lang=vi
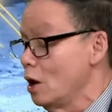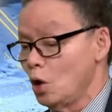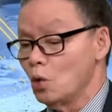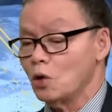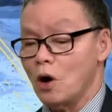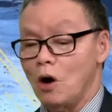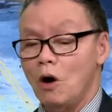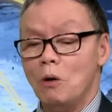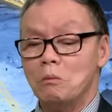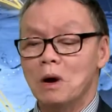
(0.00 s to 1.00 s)
lúc
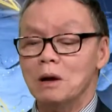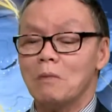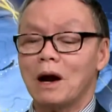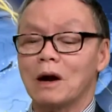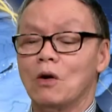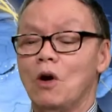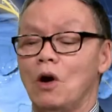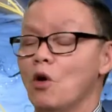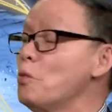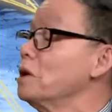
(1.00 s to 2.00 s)
đó mới bắt đầu họ
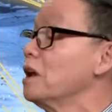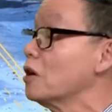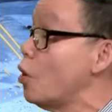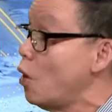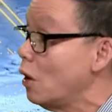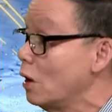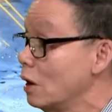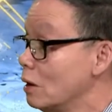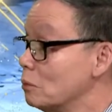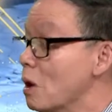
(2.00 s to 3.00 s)
opening door
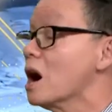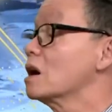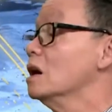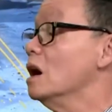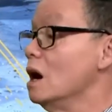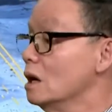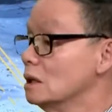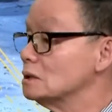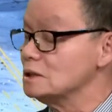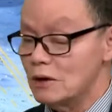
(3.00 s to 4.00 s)
vâng. mở cửa
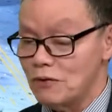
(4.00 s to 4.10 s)
ừ. để